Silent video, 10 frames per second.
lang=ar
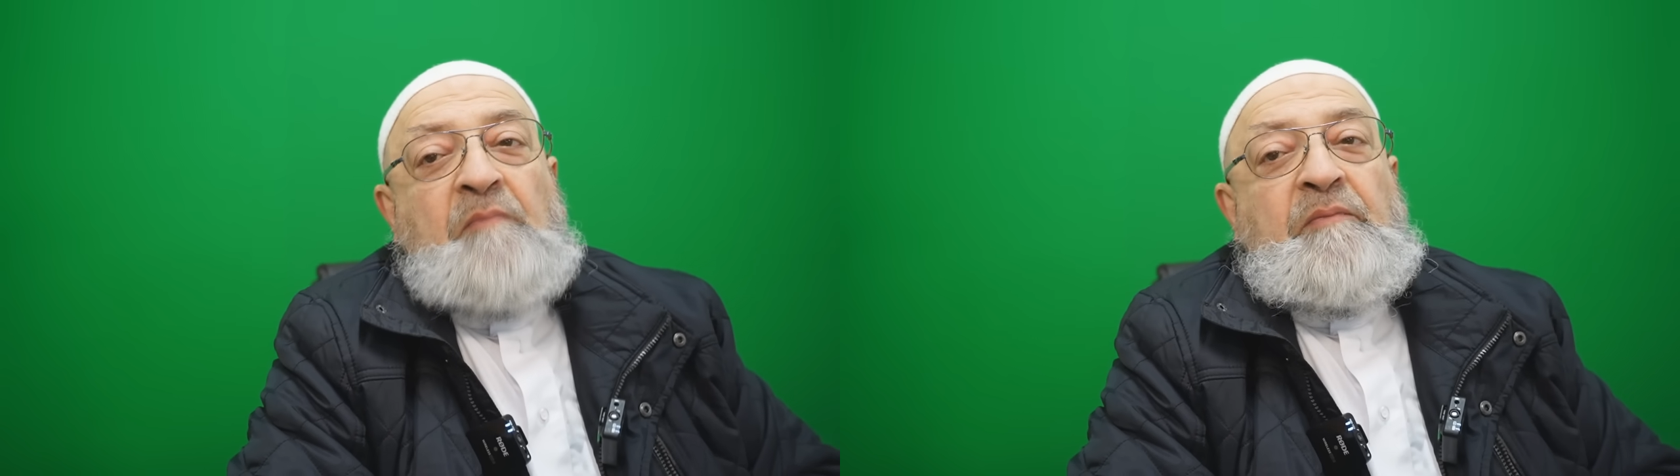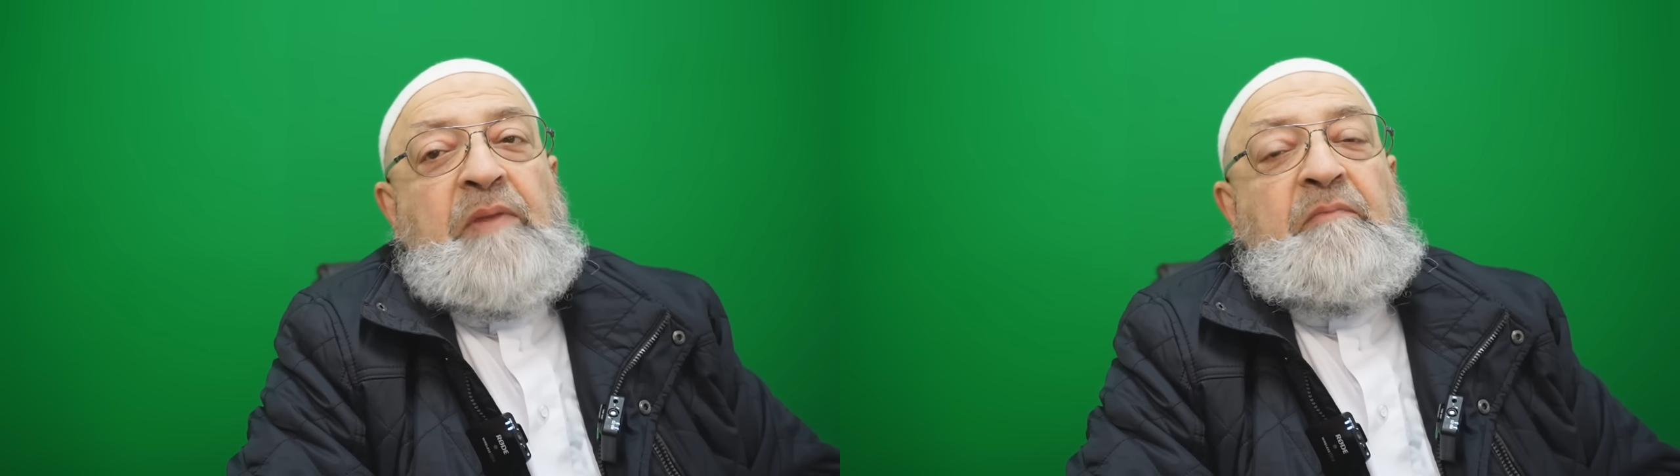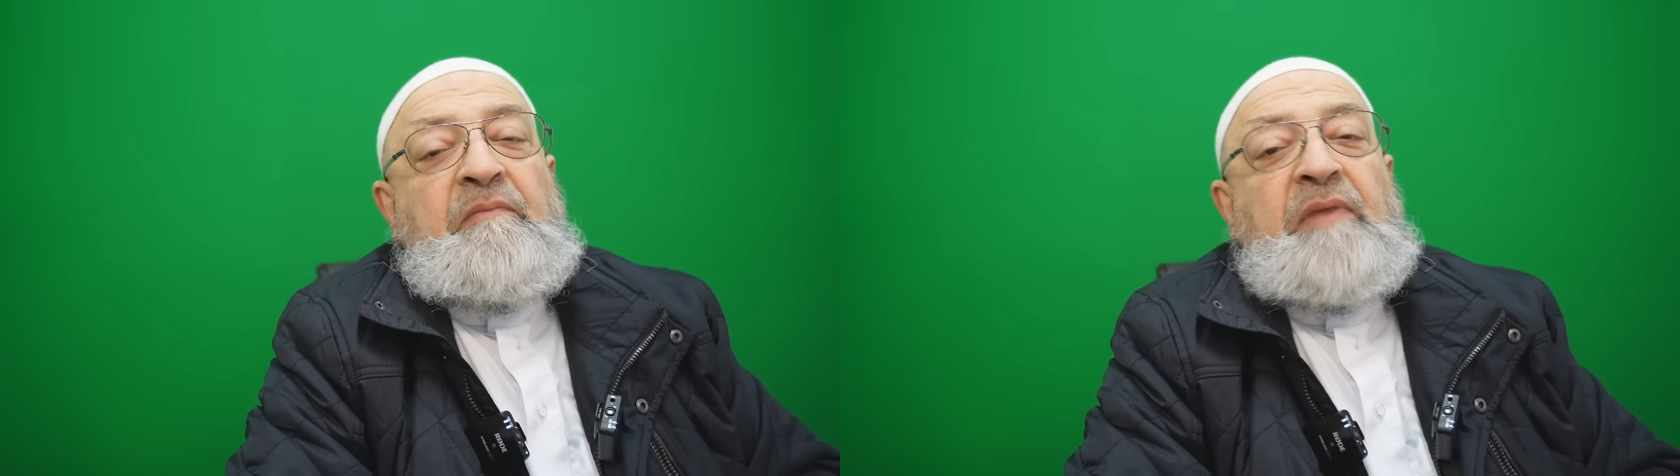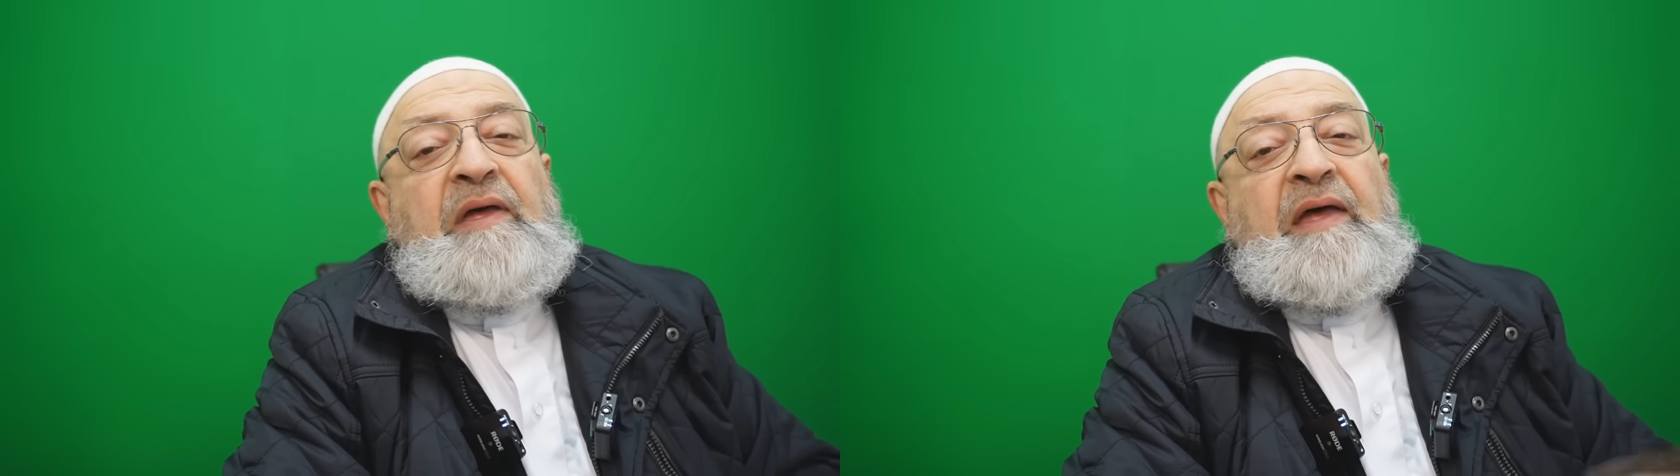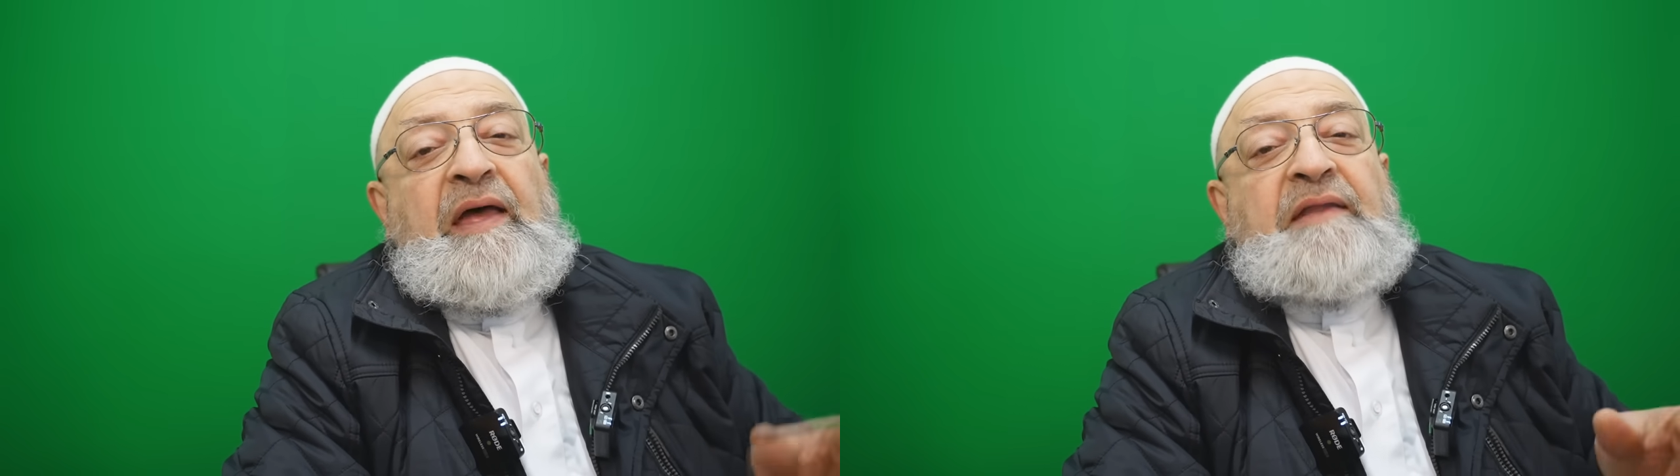
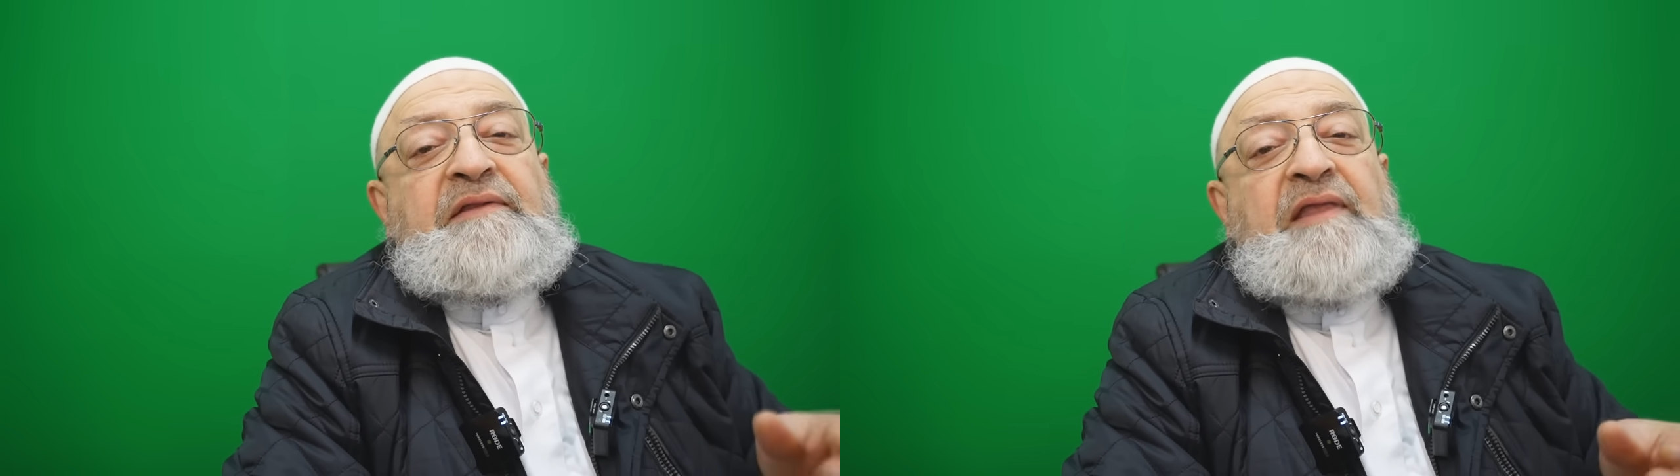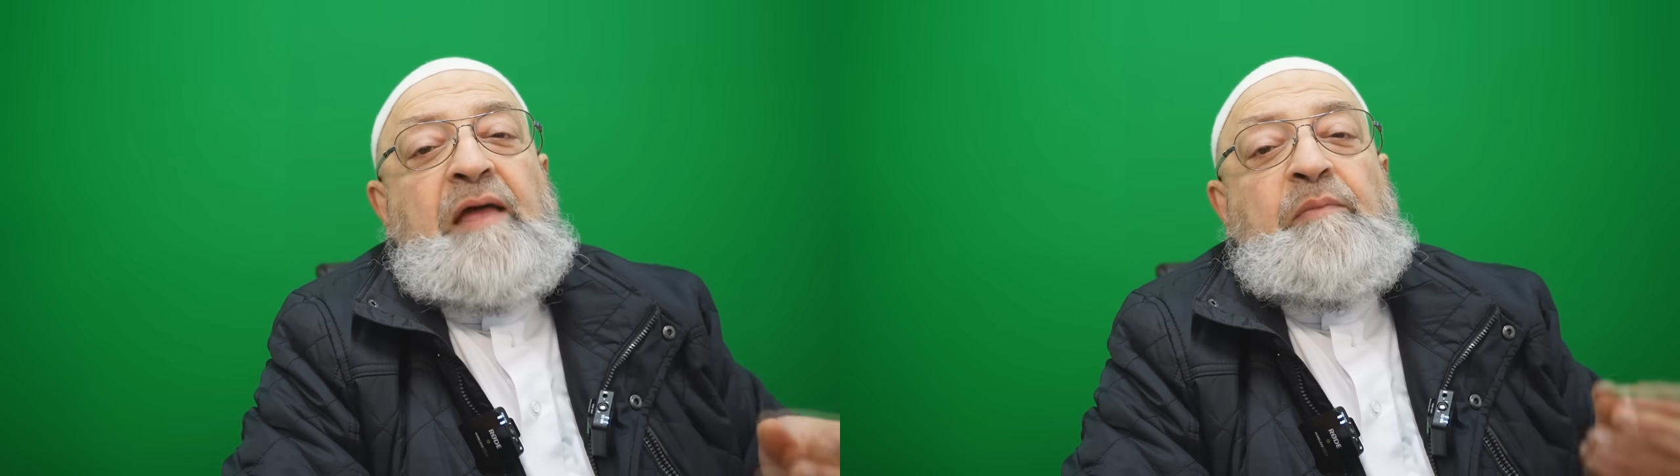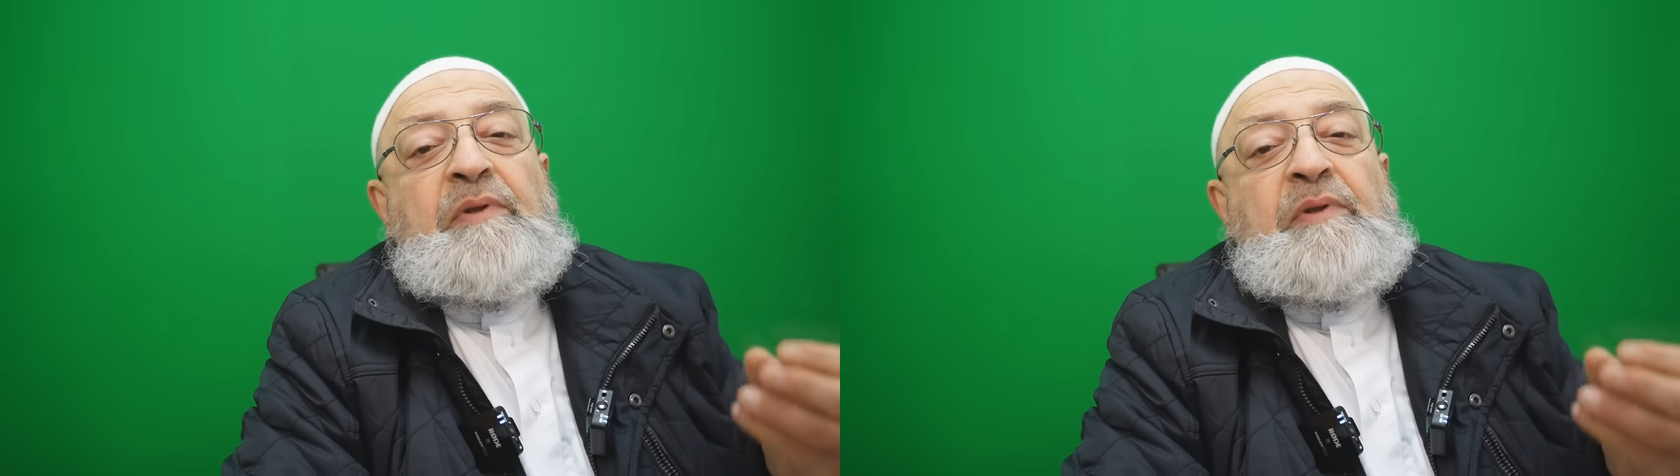مما ادى